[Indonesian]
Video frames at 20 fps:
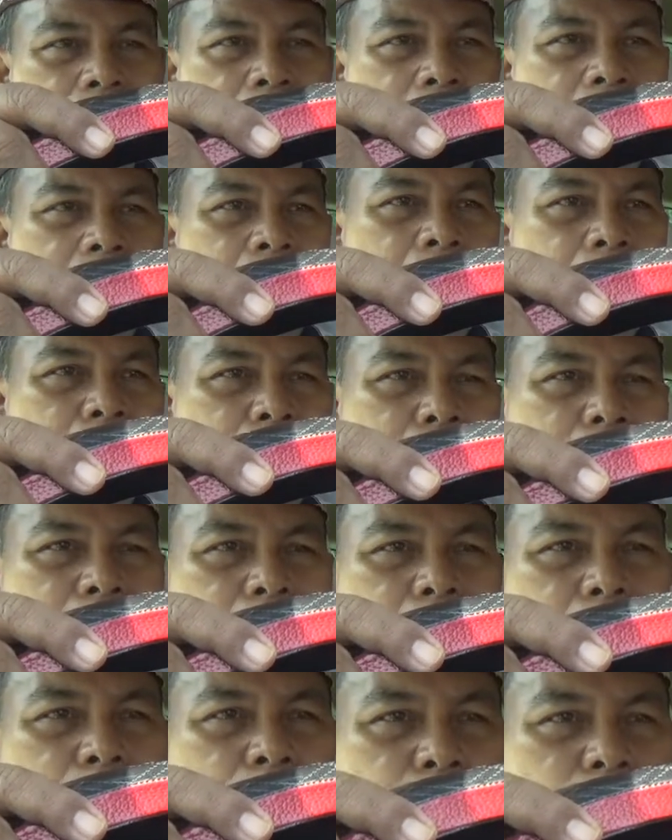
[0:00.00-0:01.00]
eh,
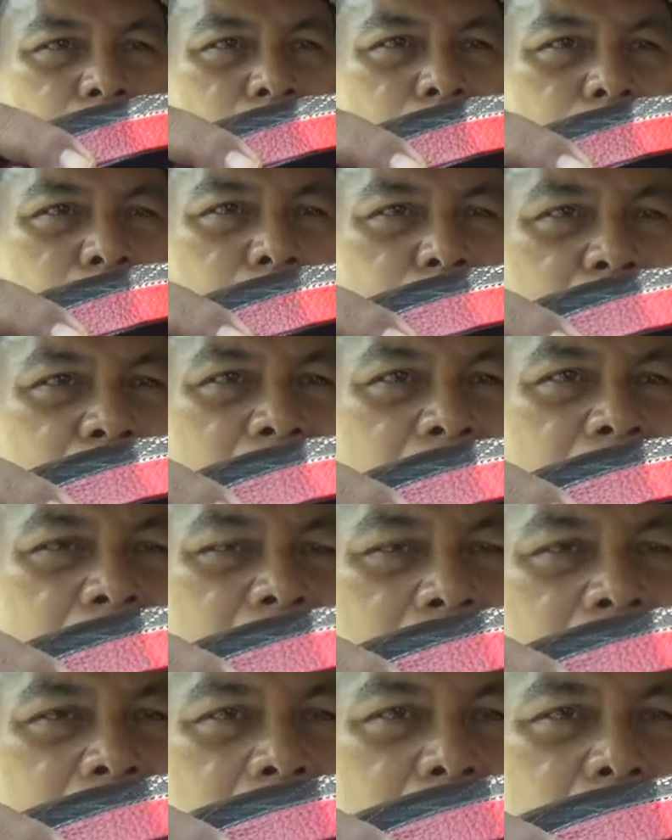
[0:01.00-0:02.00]
pastor,
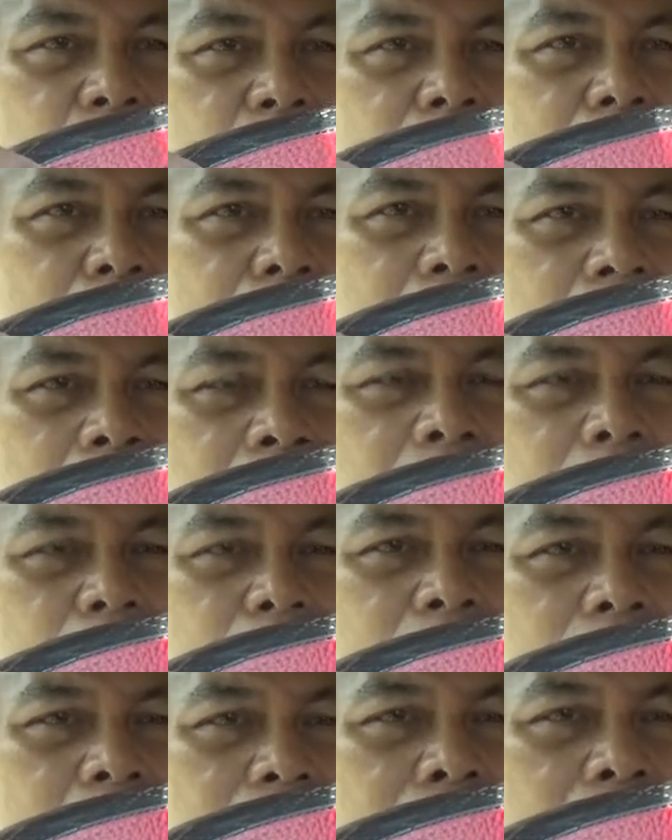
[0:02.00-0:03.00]
biarawan,
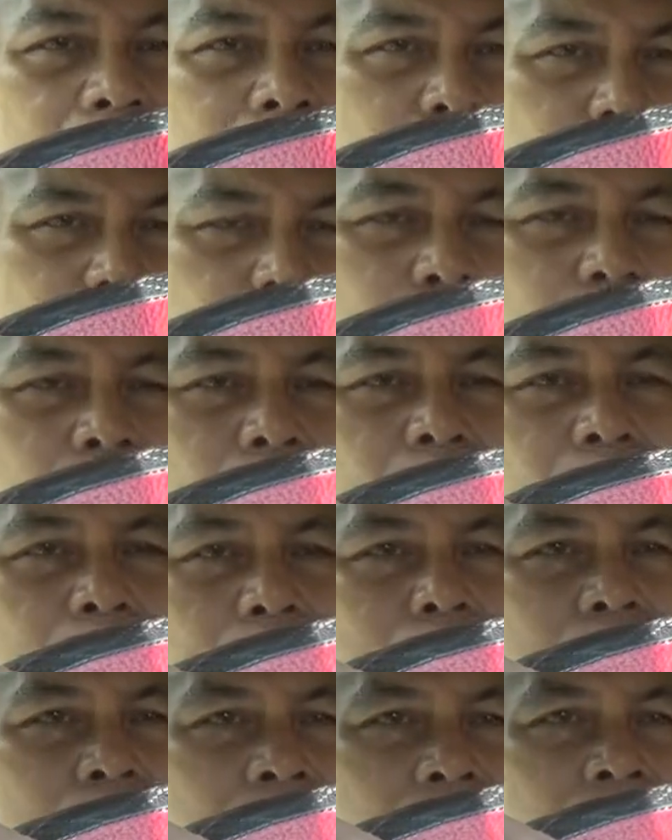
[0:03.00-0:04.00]
biarawati itu
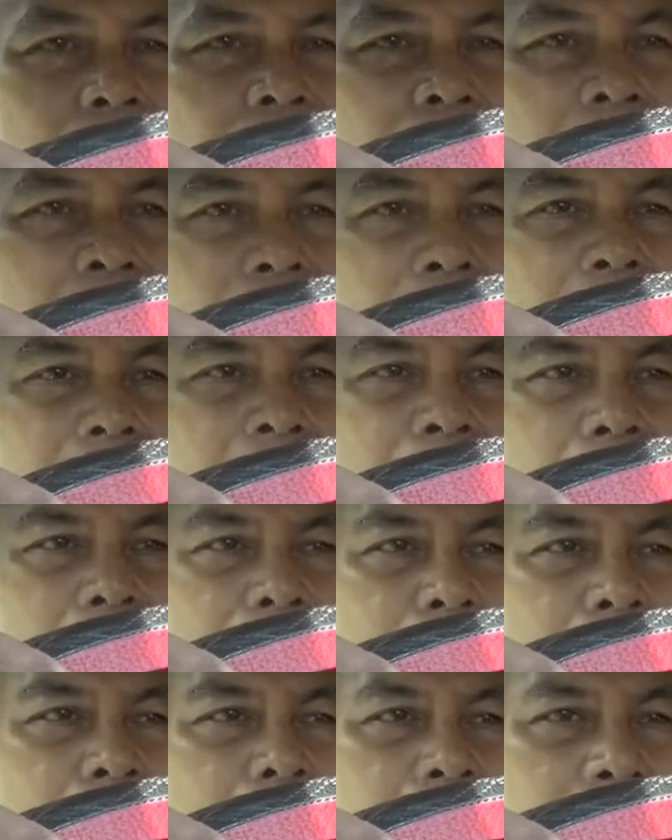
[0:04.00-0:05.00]
makanya dia tidak
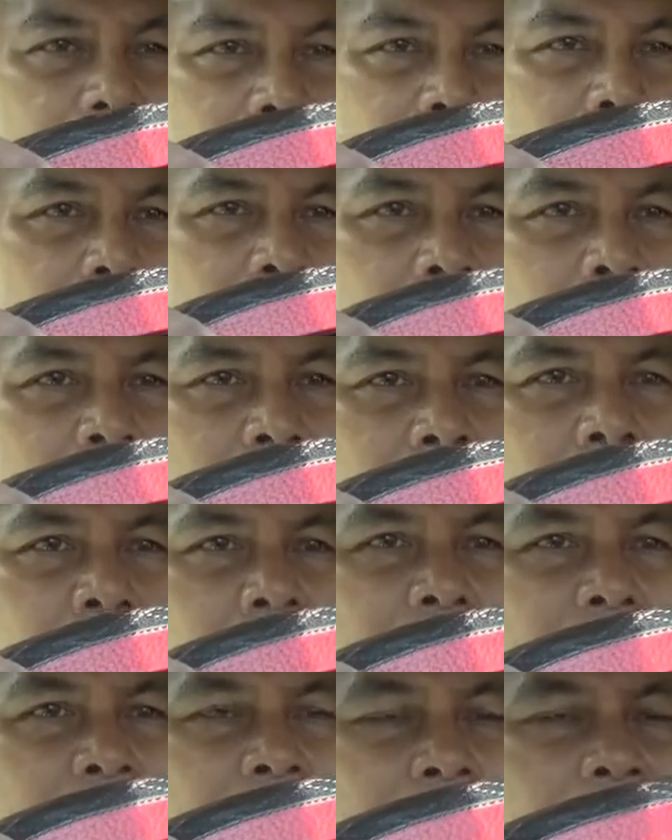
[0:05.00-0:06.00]
menikah.
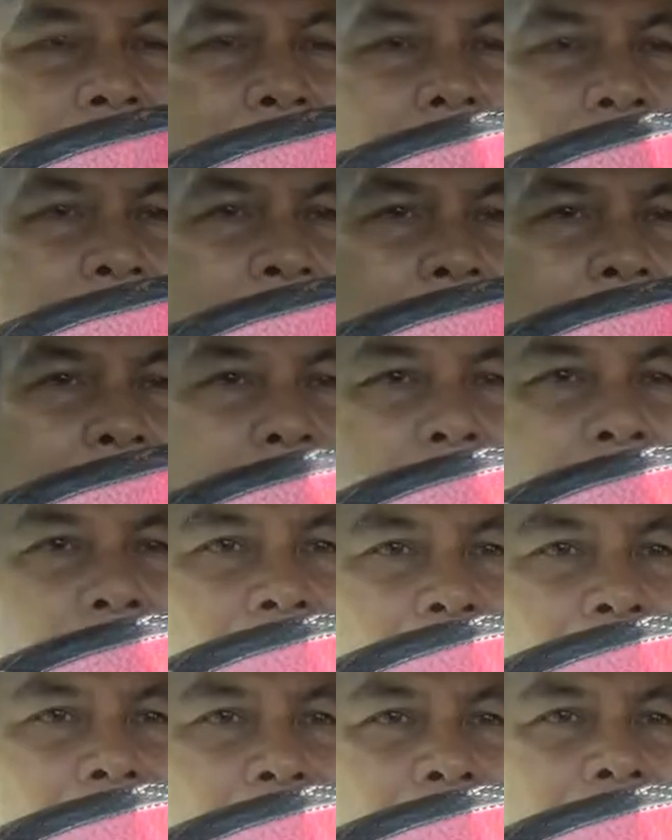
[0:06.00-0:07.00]

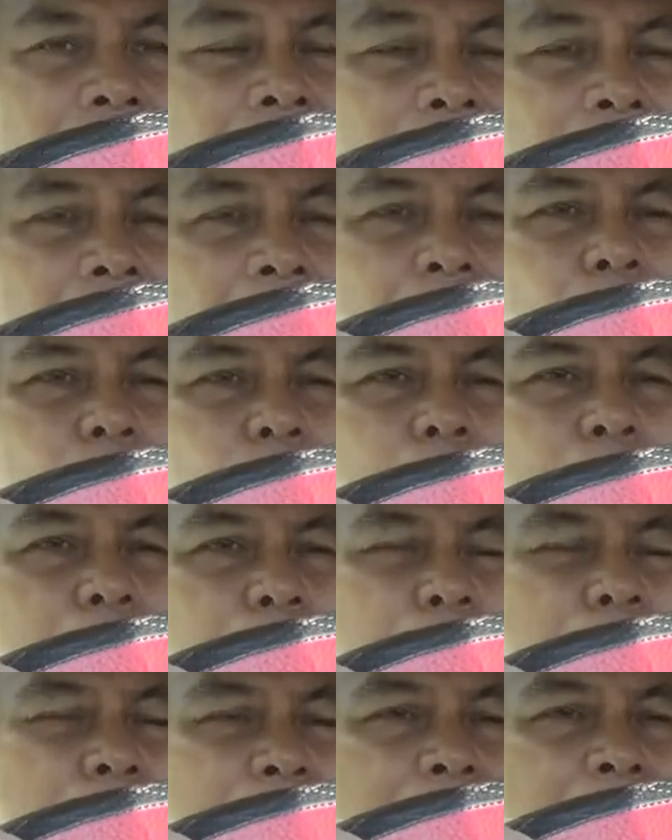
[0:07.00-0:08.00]
Nah, itu pun
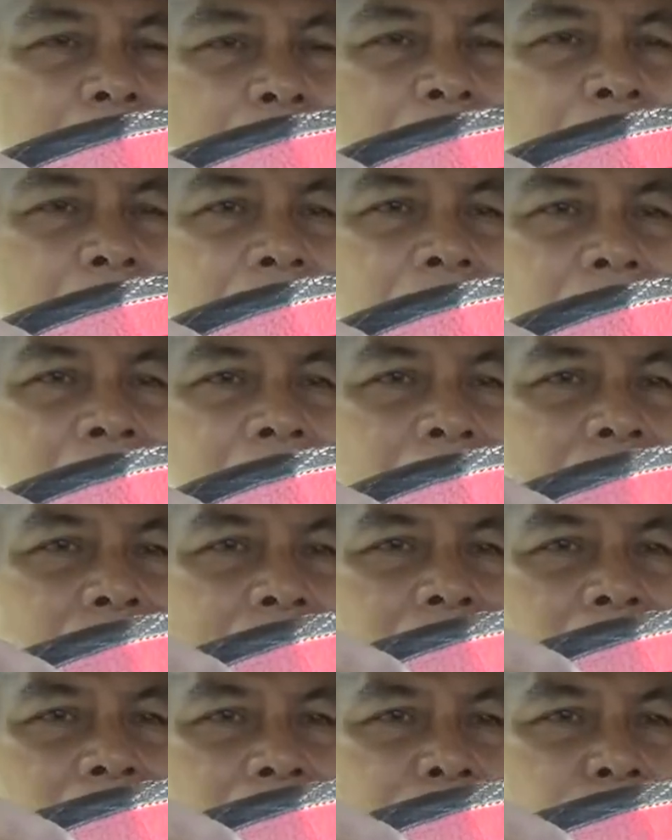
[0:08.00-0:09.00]
pernah
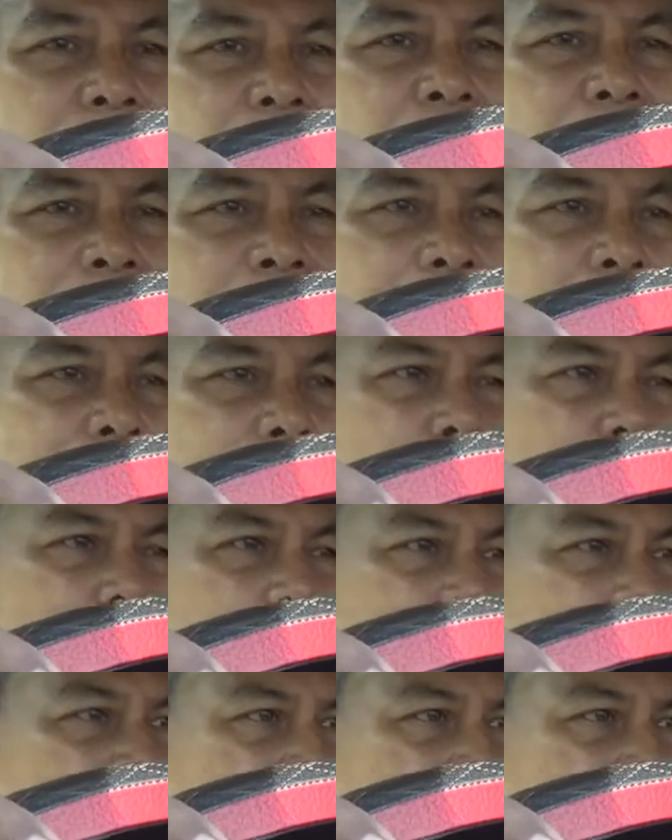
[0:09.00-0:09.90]
ditanyakan orang kepada